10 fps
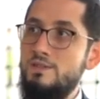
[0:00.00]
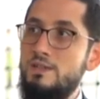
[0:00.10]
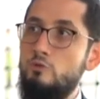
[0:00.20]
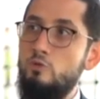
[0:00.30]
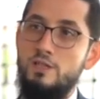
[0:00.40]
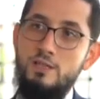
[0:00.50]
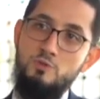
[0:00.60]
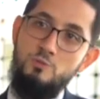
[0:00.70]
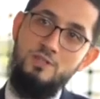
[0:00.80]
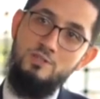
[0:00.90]
bazen
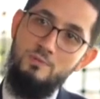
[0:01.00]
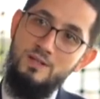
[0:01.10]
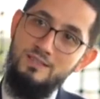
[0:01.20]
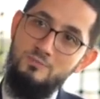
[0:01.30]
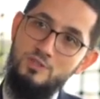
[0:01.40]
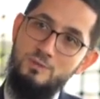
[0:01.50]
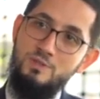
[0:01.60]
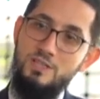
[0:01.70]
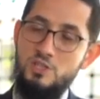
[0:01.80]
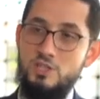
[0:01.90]
kullanmış bir
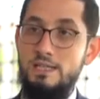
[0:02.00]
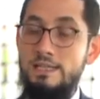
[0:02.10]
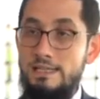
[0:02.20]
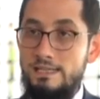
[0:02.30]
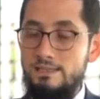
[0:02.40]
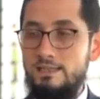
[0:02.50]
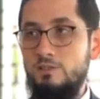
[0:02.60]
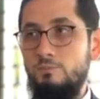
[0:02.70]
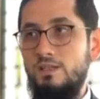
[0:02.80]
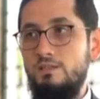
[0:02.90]
cemaatimizden bir kişi hediye
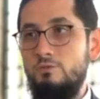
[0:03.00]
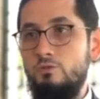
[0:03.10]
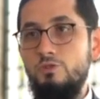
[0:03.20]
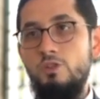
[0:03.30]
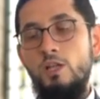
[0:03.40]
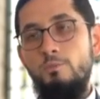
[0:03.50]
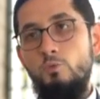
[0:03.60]
etmek istiyor.